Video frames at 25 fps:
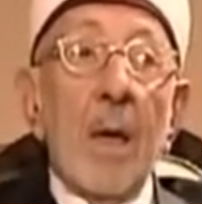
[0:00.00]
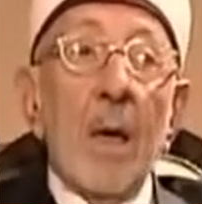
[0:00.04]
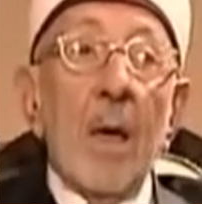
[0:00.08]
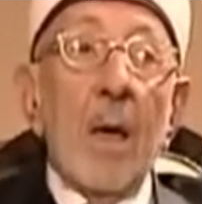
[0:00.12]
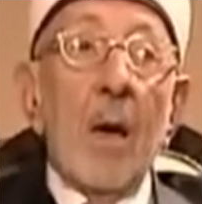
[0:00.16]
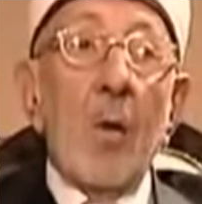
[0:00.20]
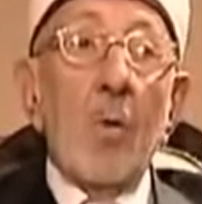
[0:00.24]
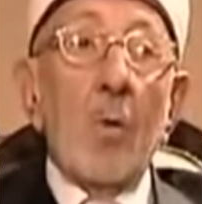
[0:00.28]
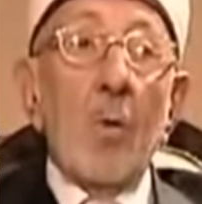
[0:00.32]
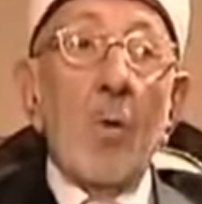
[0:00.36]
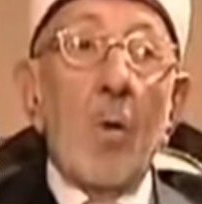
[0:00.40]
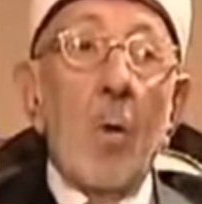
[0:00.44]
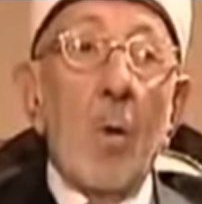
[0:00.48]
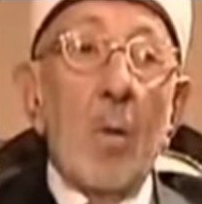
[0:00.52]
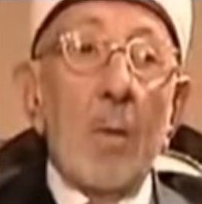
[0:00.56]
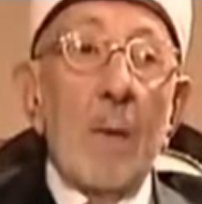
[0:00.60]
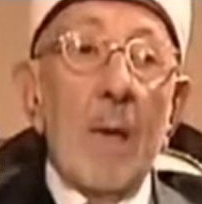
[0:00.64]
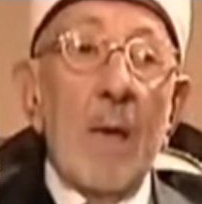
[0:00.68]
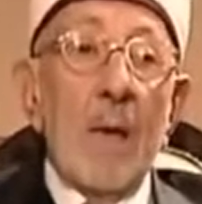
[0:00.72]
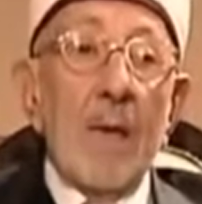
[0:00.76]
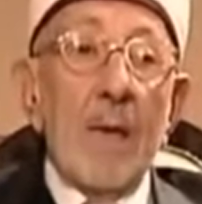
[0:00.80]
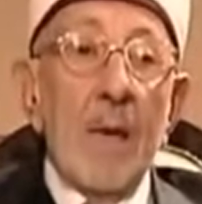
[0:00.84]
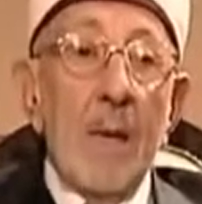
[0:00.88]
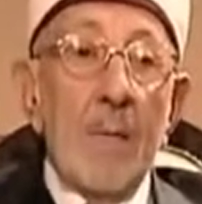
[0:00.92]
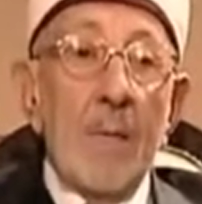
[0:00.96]
قولهم
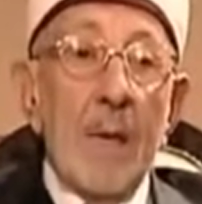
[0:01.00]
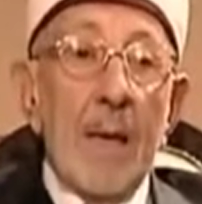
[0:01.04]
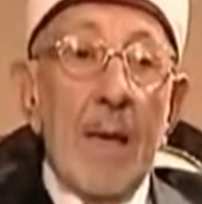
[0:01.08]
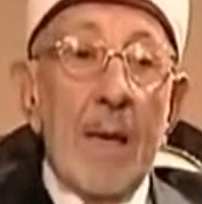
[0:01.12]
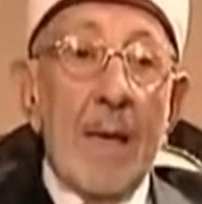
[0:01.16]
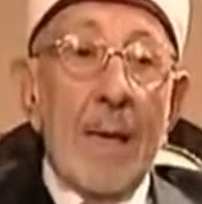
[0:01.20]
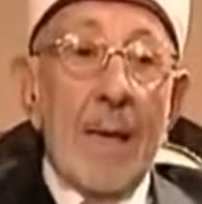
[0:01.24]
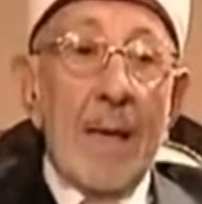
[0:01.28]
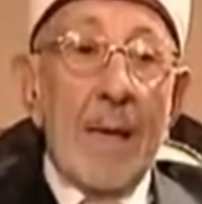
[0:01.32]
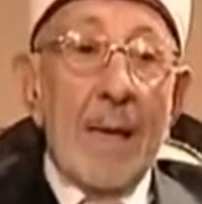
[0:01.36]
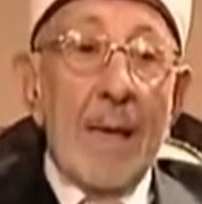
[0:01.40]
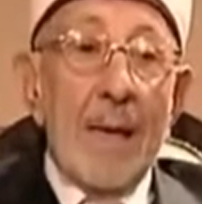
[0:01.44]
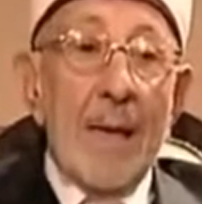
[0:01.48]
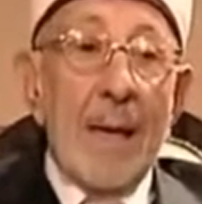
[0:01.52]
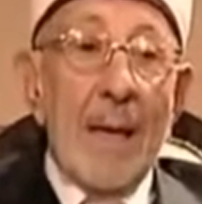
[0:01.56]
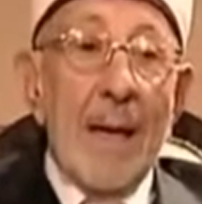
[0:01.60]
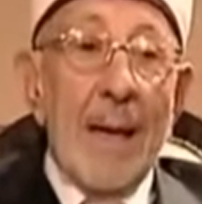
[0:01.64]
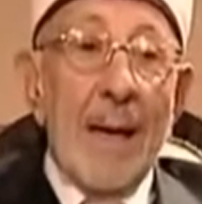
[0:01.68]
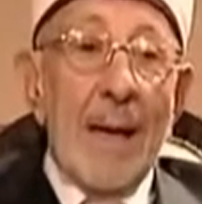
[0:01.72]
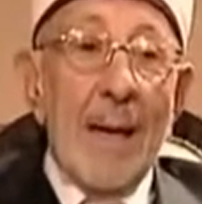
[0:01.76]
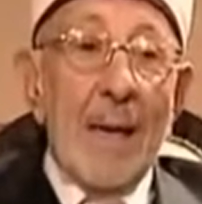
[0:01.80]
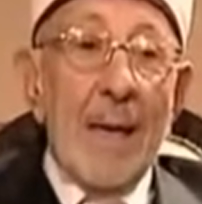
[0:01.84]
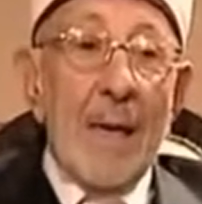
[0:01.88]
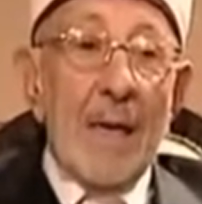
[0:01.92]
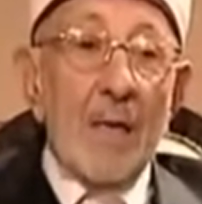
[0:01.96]
لا نملك
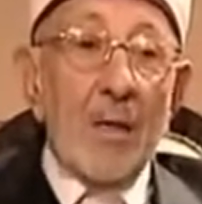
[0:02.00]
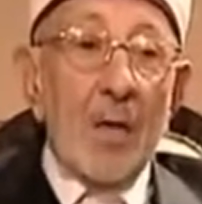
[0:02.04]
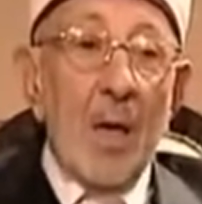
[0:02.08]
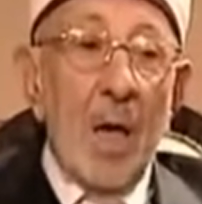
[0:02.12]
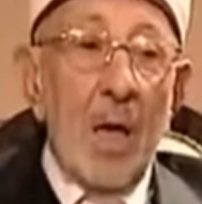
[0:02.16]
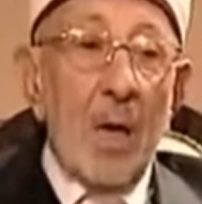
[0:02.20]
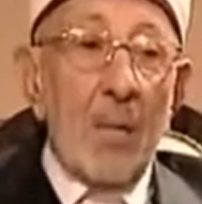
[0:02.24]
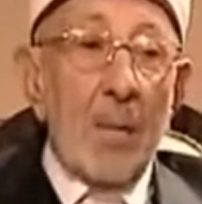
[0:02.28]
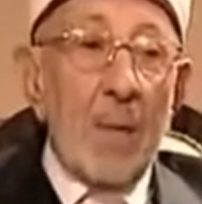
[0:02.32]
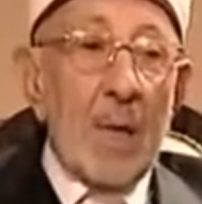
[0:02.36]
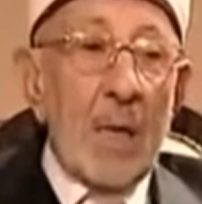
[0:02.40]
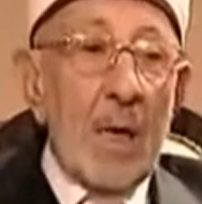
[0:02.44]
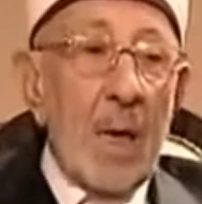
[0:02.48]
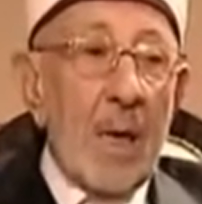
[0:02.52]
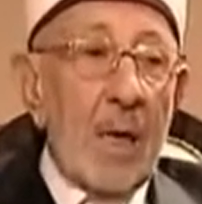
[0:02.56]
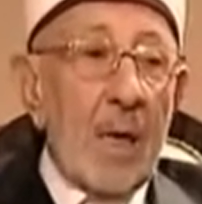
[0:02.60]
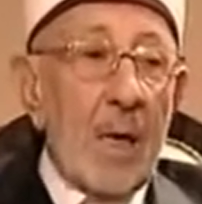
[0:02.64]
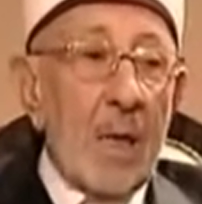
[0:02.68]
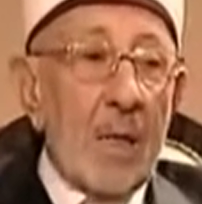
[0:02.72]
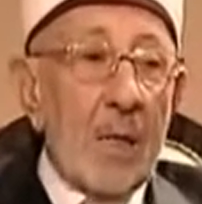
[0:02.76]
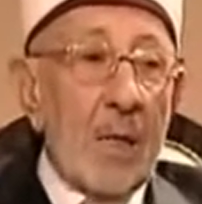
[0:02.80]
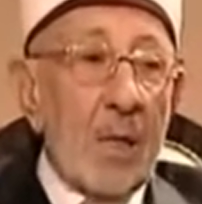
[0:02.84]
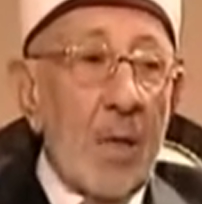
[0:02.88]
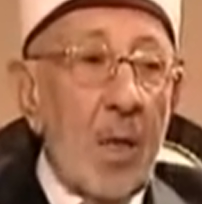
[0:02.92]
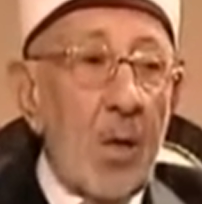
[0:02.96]
لا يجعل من
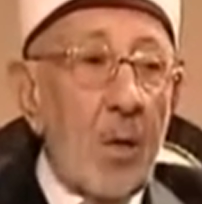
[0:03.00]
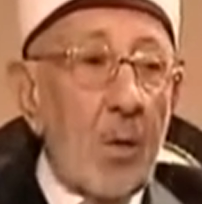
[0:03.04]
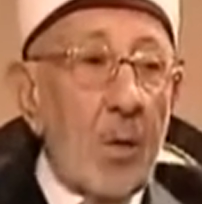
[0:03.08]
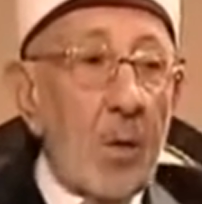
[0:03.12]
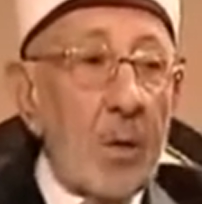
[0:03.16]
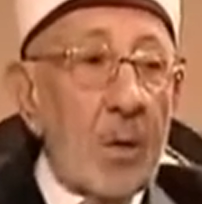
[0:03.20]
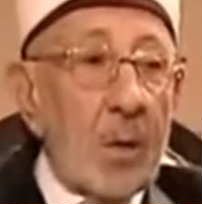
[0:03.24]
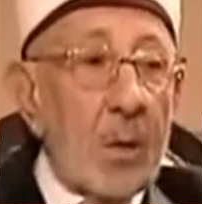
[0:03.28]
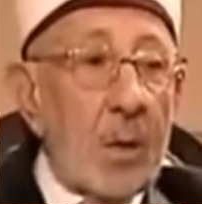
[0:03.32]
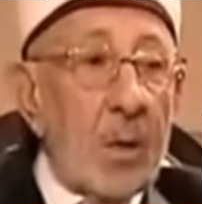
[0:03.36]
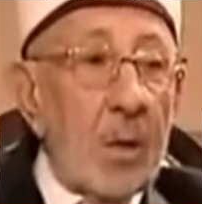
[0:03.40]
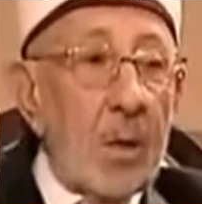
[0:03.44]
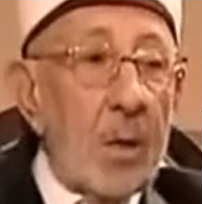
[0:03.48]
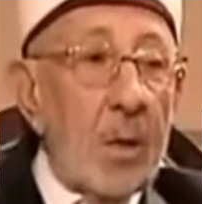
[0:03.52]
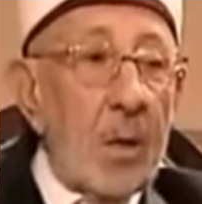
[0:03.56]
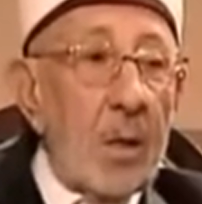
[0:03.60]
الأندلس